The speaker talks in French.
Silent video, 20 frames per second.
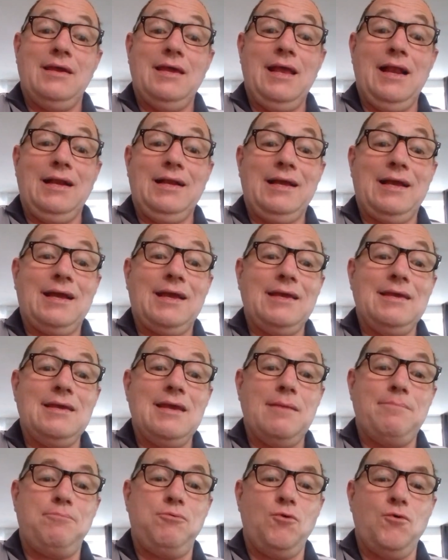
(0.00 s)
il
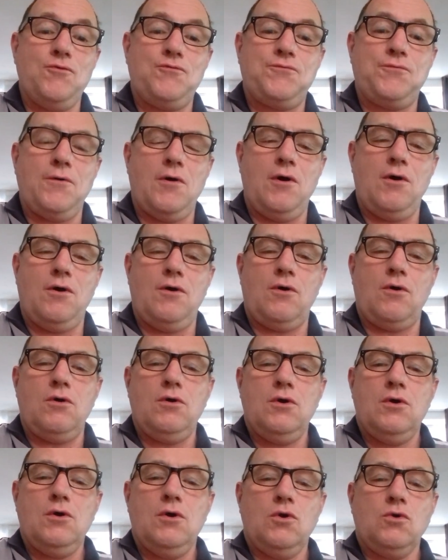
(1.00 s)
criait plus
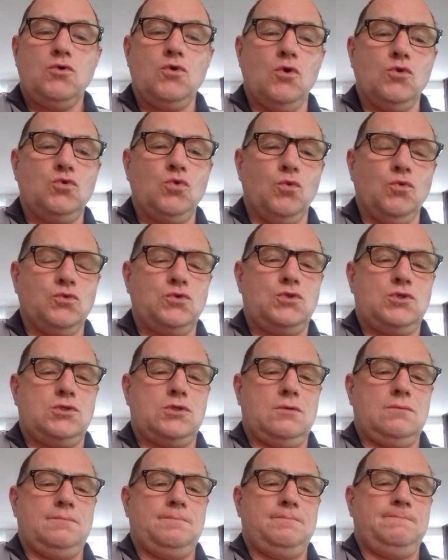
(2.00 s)
fort que tous.